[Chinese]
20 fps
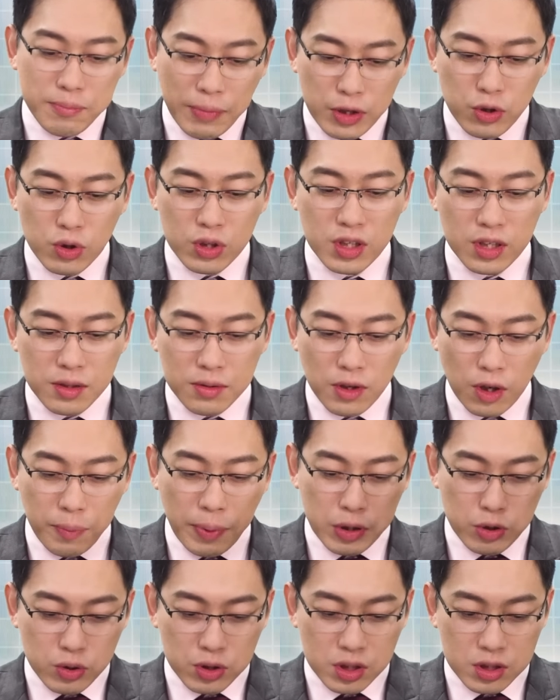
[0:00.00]
拜托你，我
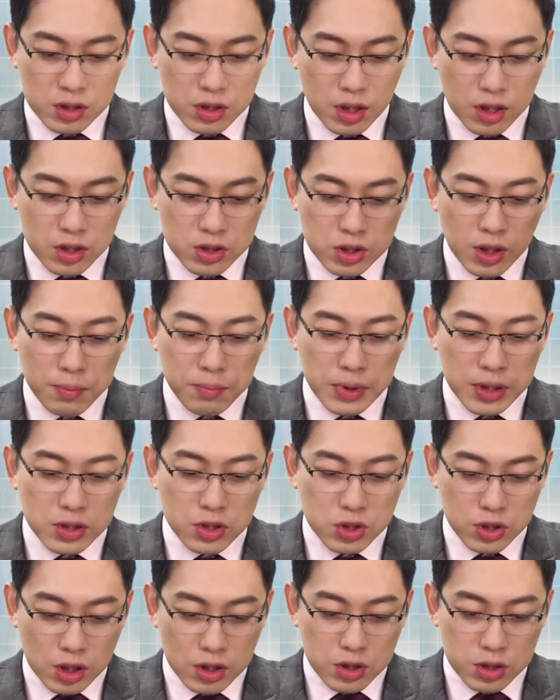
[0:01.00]
拜托你，那个任明
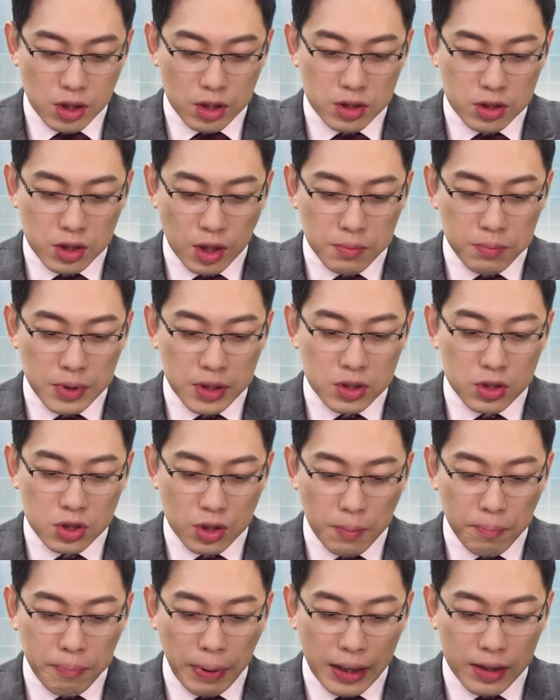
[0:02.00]
正身、任明
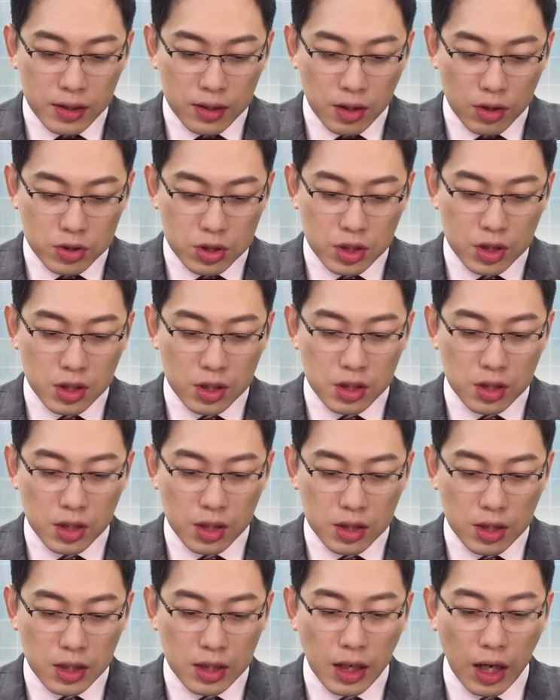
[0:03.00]
正版，我请你一
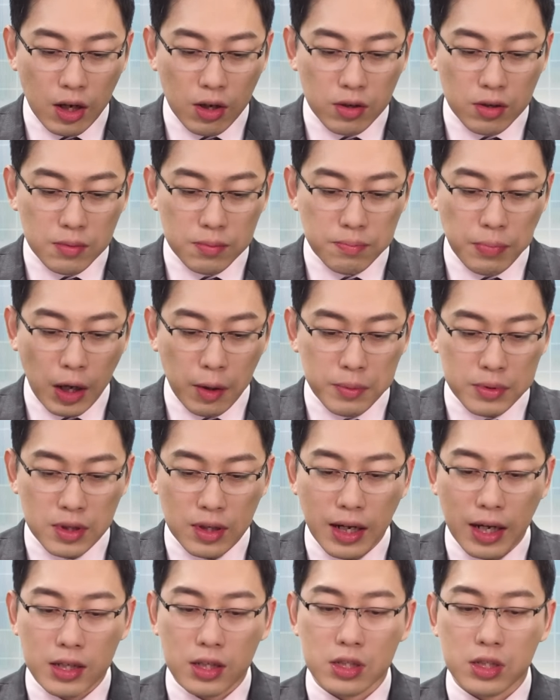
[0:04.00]
定要把我们的
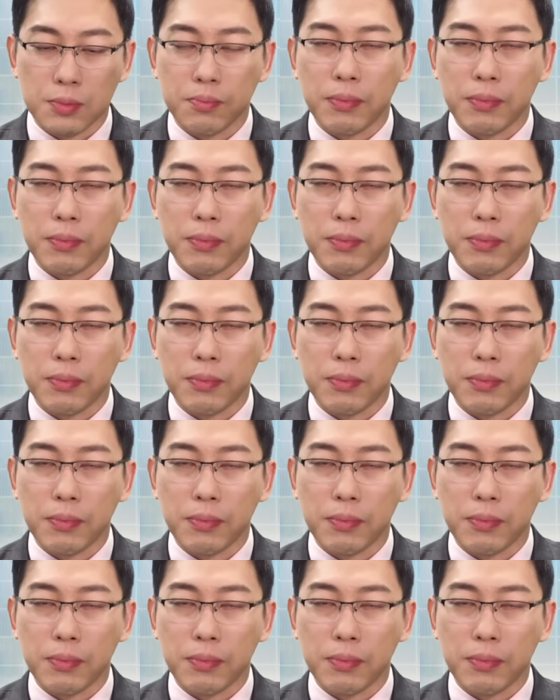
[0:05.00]
Light 先